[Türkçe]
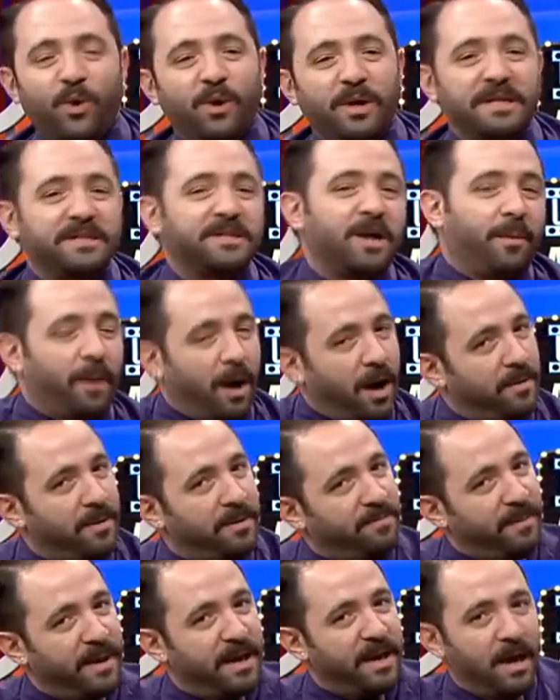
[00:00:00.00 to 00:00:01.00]
söyleyeceğim
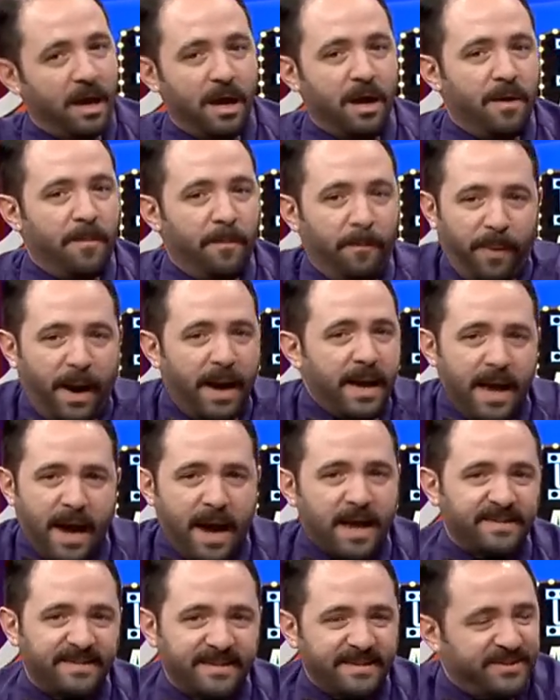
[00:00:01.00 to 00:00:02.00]
Ahmet Bey.
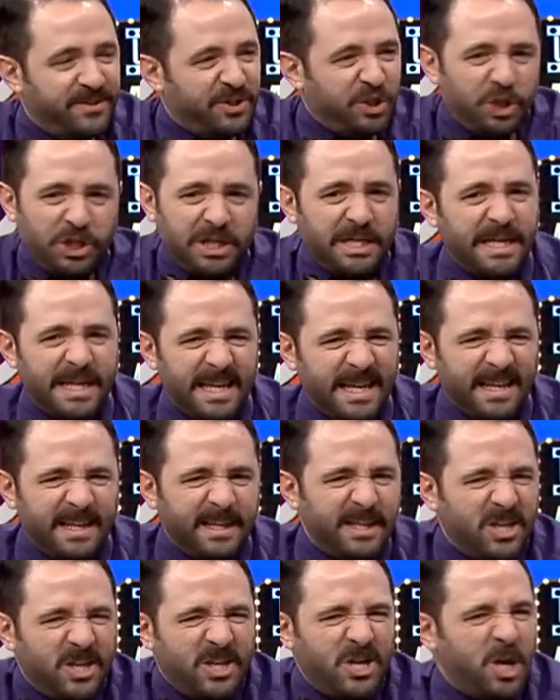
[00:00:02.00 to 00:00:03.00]
Bayağı siz şiir
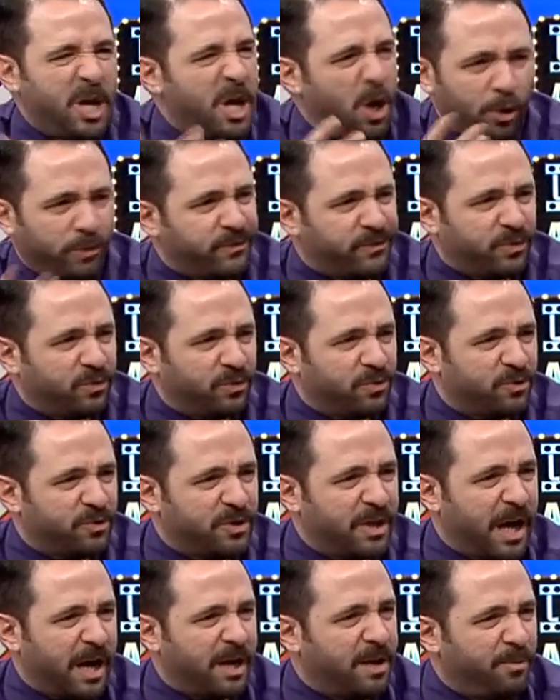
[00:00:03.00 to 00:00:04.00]

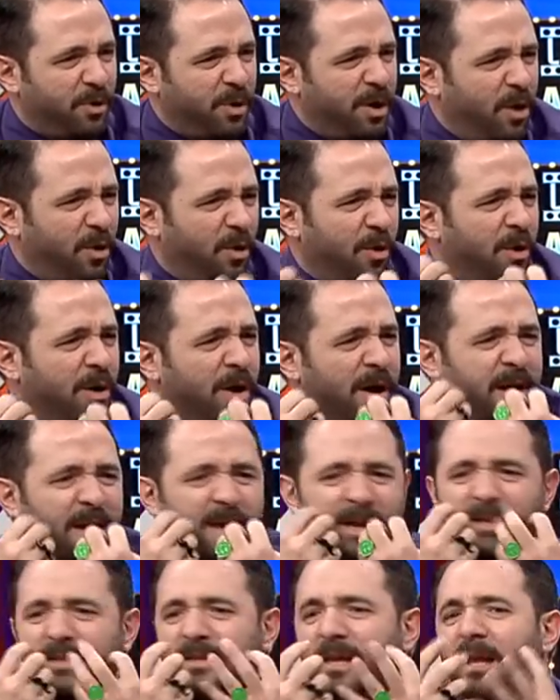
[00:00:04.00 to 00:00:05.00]
yiyorsunuz yani böyle o
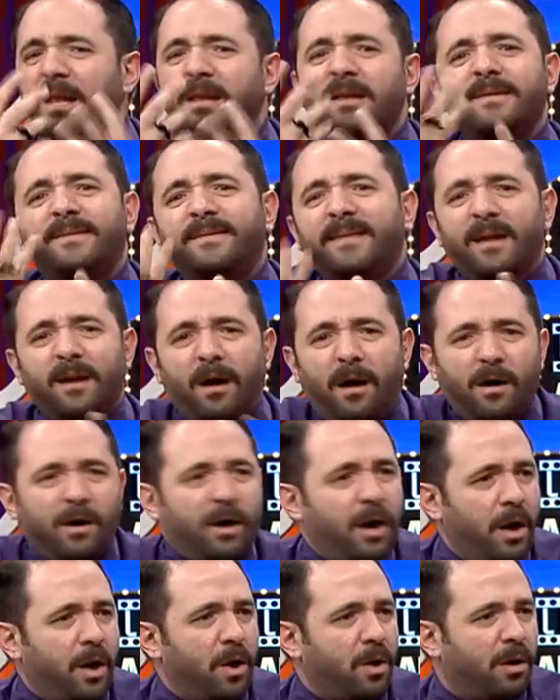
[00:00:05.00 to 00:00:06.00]
dilinizden
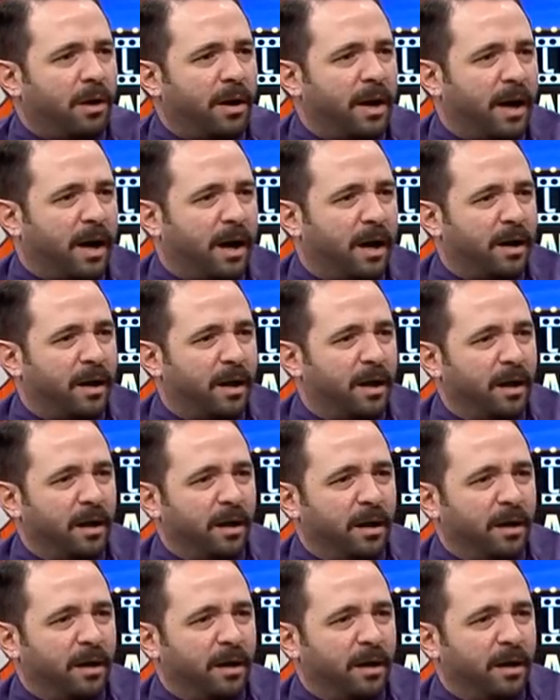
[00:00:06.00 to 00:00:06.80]
akıyor yani.